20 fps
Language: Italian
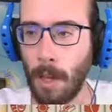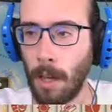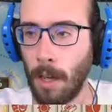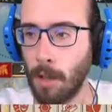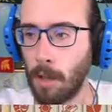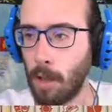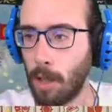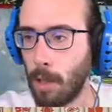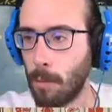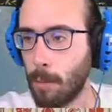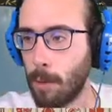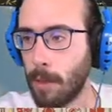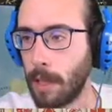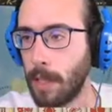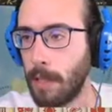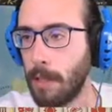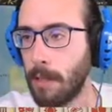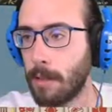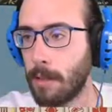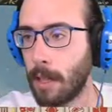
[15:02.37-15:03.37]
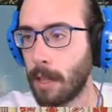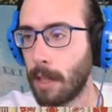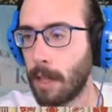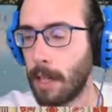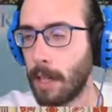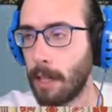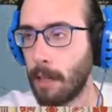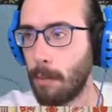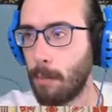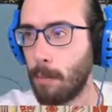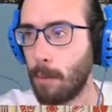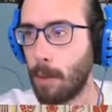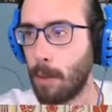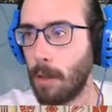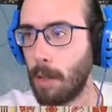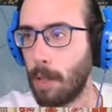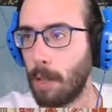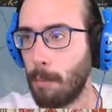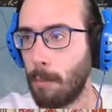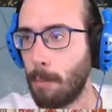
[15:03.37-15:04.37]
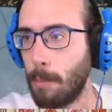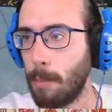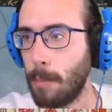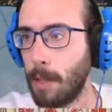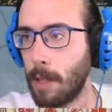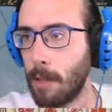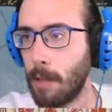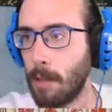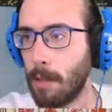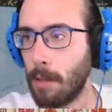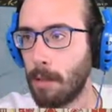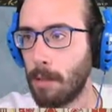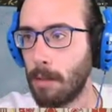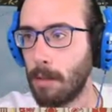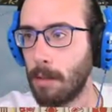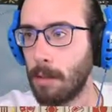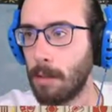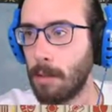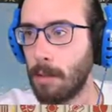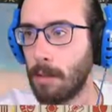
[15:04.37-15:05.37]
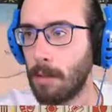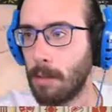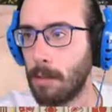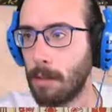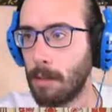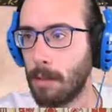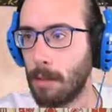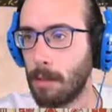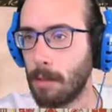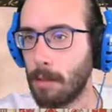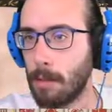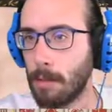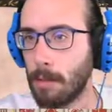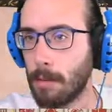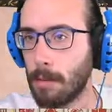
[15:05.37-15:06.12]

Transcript: Cioè, no, potrei distaccarne un po', eh, però... Eh...